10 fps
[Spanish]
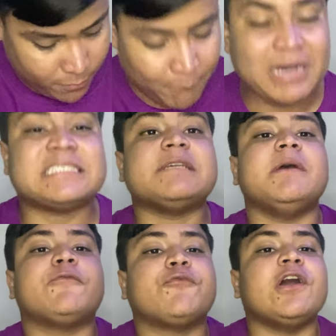Mas si
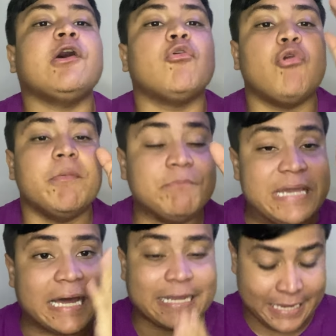me fuera, os lo
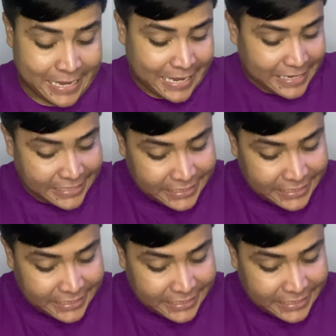enviaré.